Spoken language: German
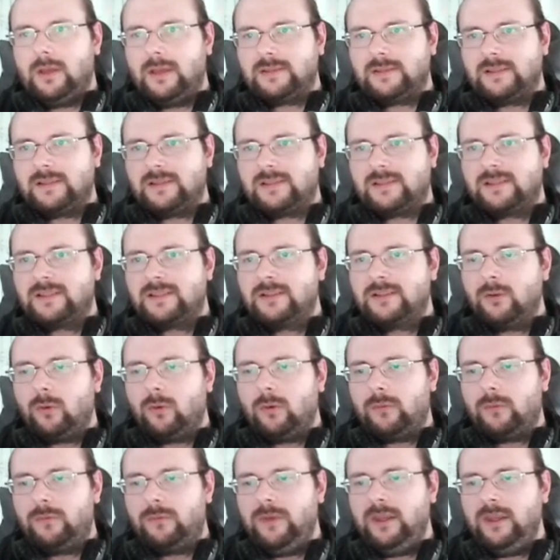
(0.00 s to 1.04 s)
Es ist
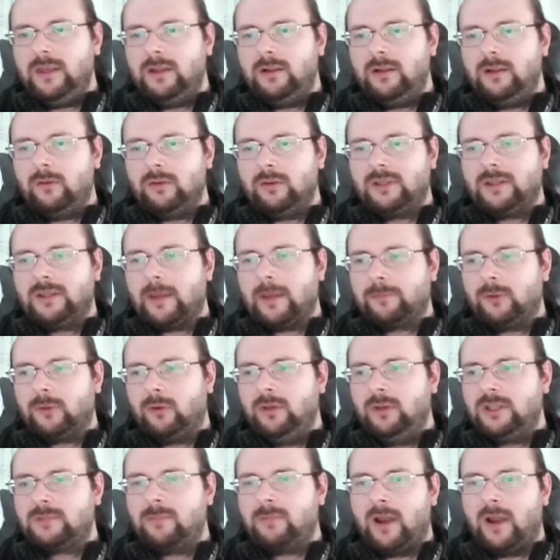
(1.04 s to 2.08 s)
so viel und ich habe
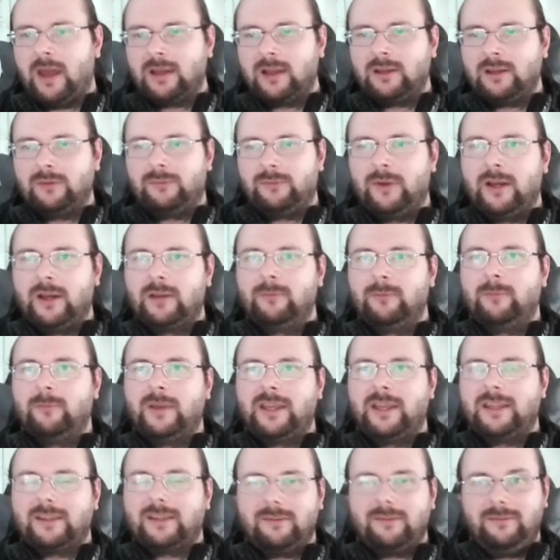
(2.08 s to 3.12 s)
noch nicht mal angefangen.
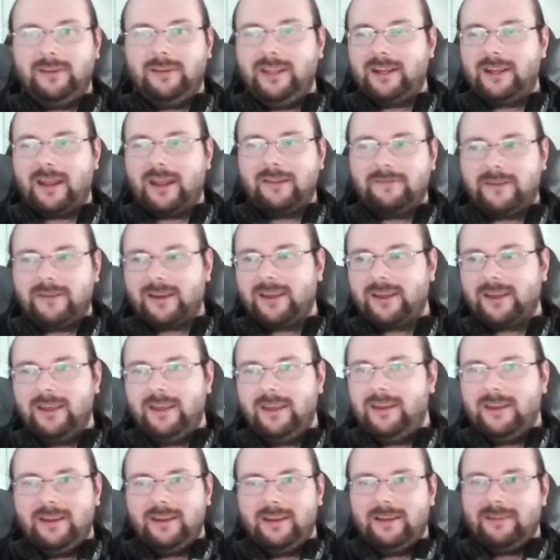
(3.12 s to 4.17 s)
Mein Gegner verliert einfach,
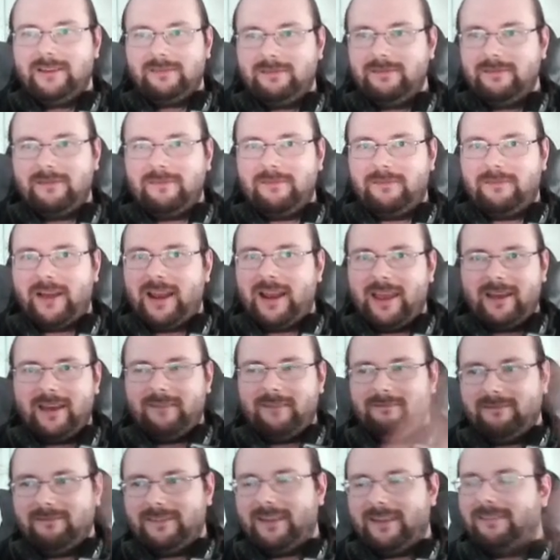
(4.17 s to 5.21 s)
weil
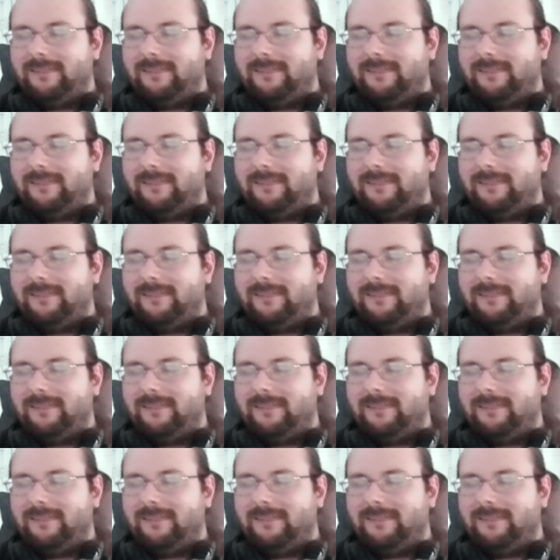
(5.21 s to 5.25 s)
er.